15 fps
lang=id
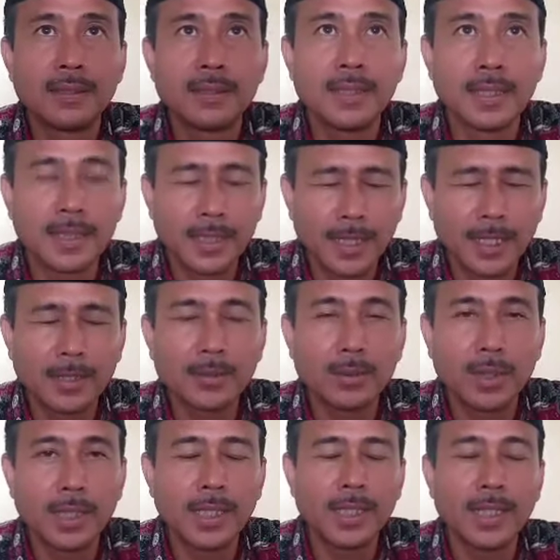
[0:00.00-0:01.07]
Ya
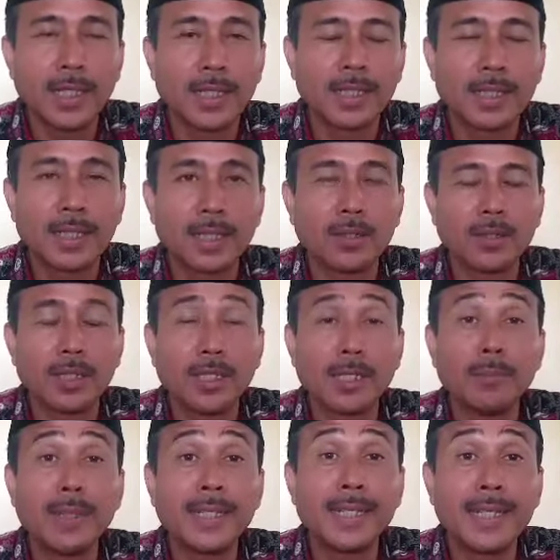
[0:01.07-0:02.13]
tergantung ininya. Kalau ini kan
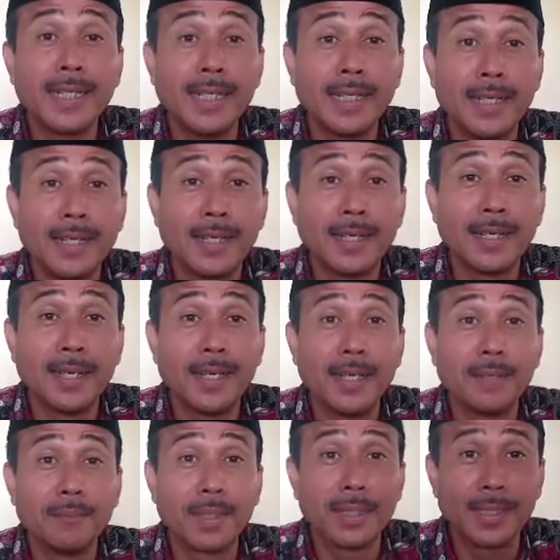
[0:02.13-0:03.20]
mandiri. Oh
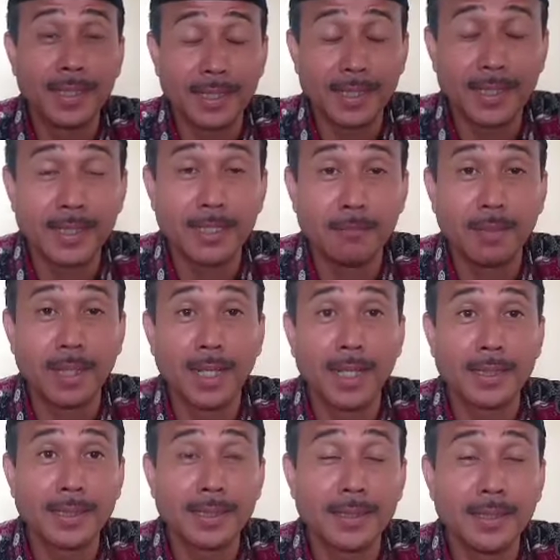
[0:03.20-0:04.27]
mandiri mandiri. Mandiri ya.
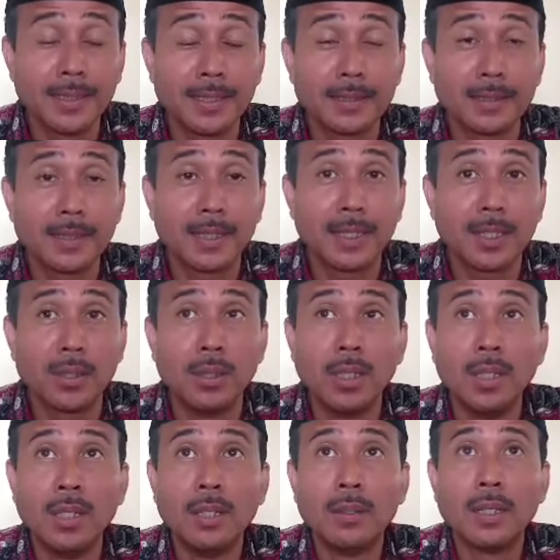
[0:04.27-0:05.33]
jamaahnya hmm. nanti kalau
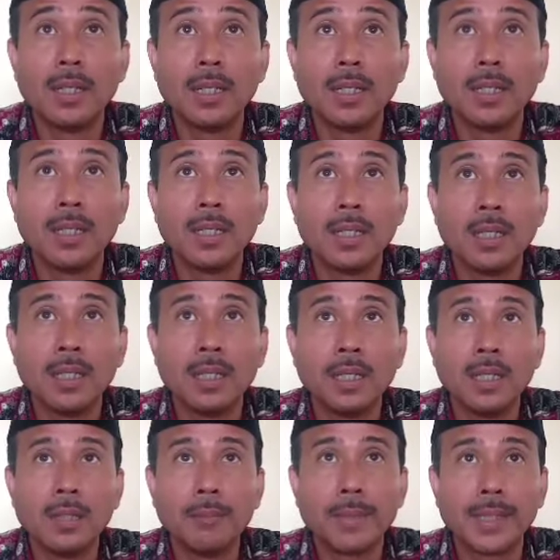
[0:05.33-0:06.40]
uh,
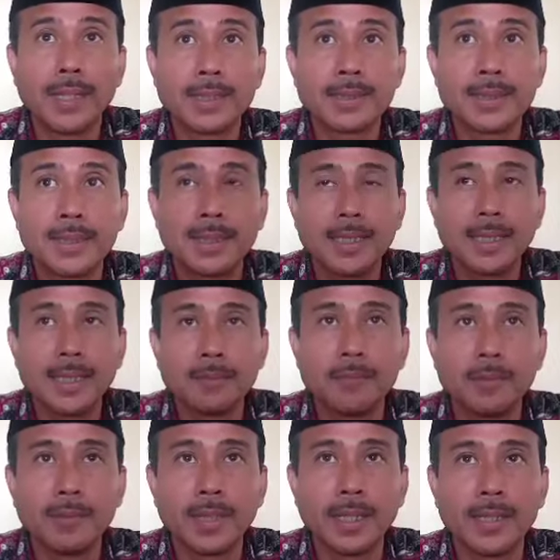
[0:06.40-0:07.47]
eh, manasik dari
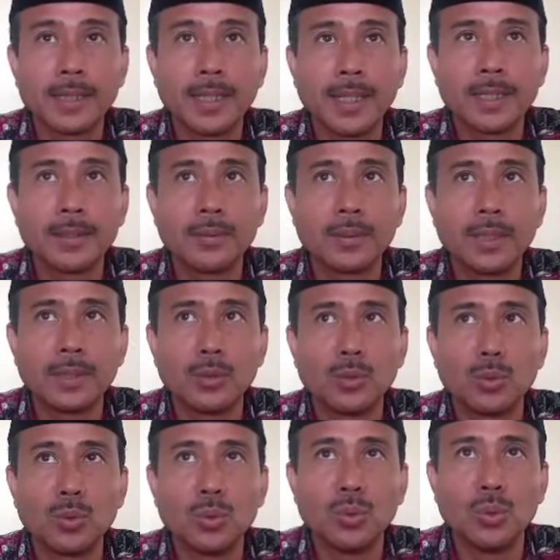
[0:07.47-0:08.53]
pemerintah itu kan
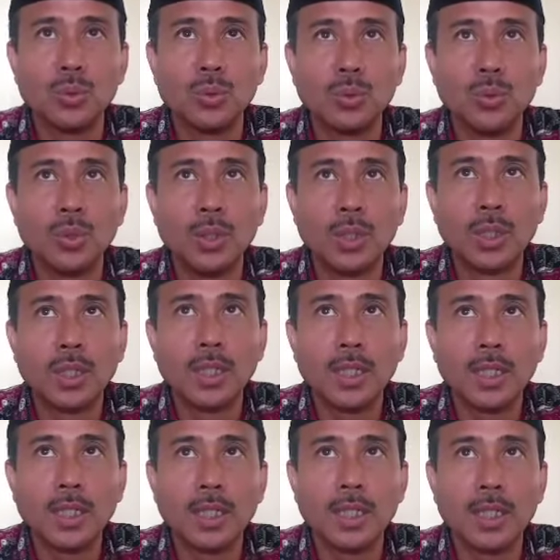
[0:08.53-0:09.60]
nunggu
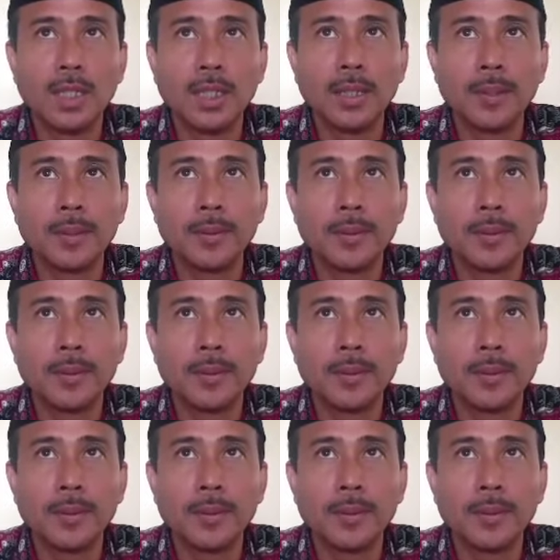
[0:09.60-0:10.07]
uh,